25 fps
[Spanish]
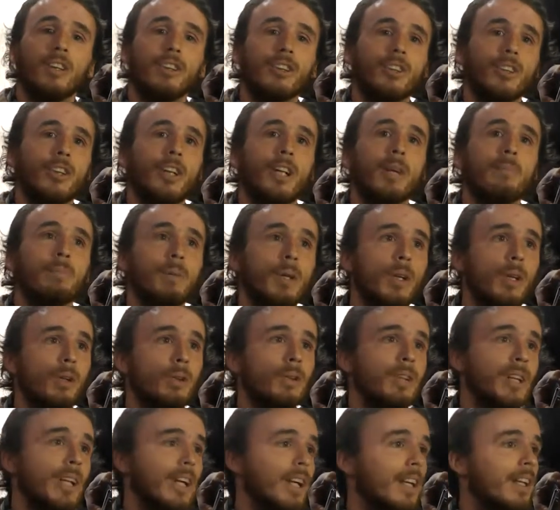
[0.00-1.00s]
otro les pido a
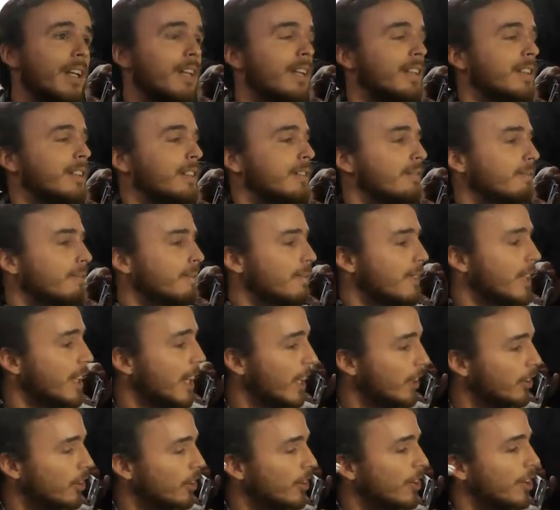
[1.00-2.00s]
ustedes y
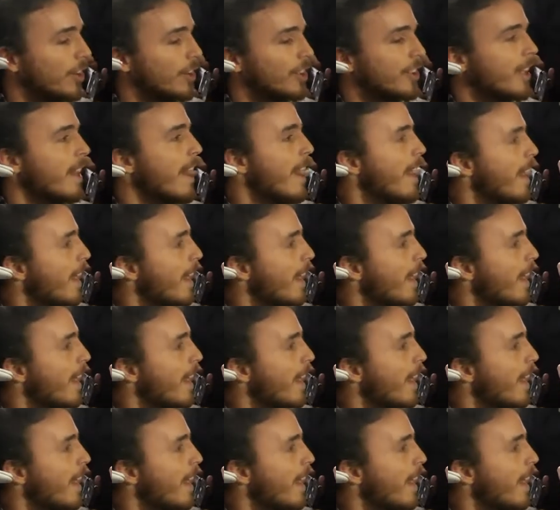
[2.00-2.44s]
a todos...